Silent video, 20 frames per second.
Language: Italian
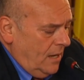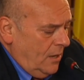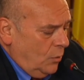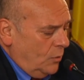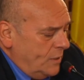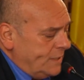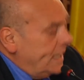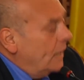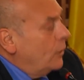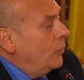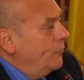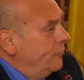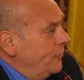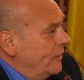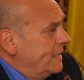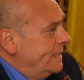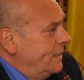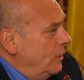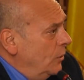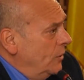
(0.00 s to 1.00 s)
Questa
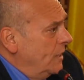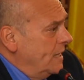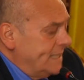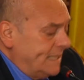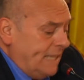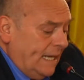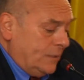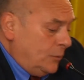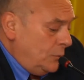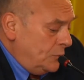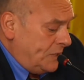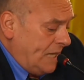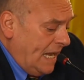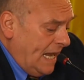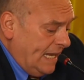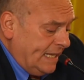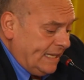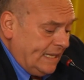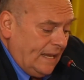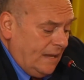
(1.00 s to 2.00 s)
confezione è stata
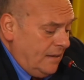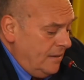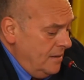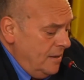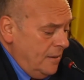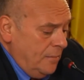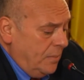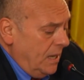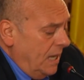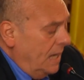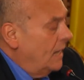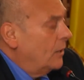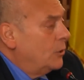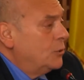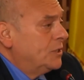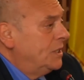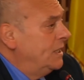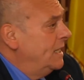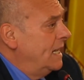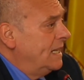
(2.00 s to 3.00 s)
usata per la
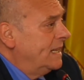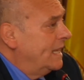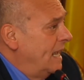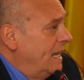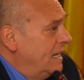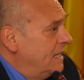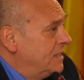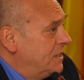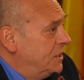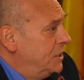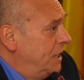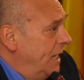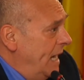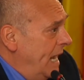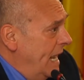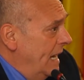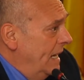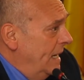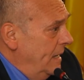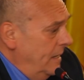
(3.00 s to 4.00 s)
cosiddetta ex
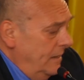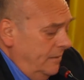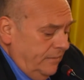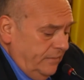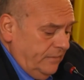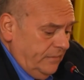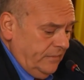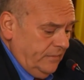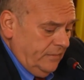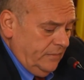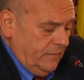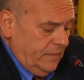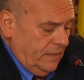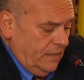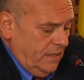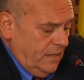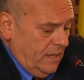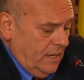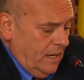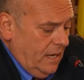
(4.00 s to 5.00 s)
Cirielli,
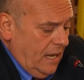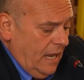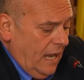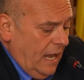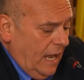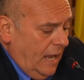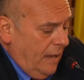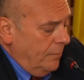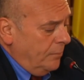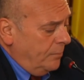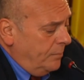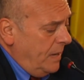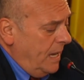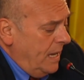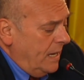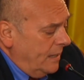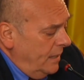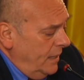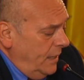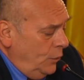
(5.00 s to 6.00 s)
e
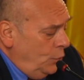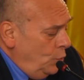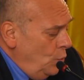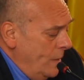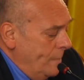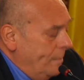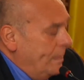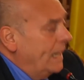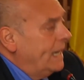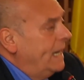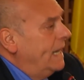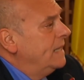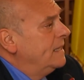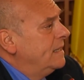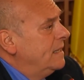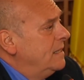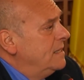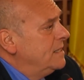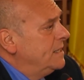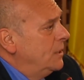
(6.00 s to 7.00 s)
per i due
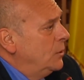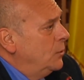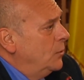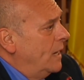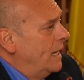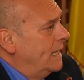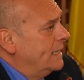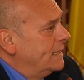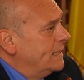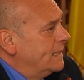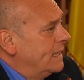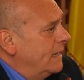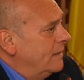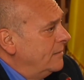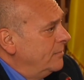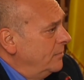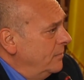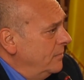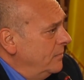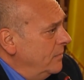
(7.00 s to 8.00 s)
pacchetti di sicurezza
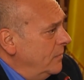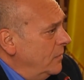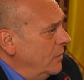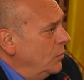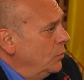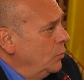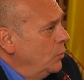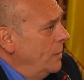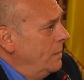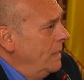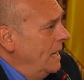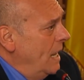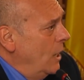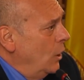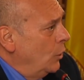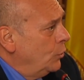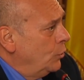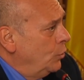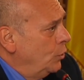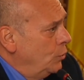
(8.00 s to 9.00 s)

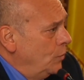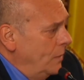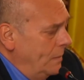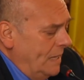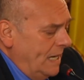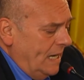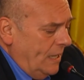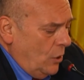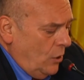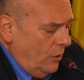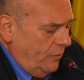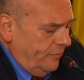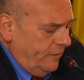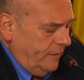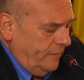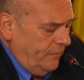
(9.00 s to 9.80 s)
2008 e 2009.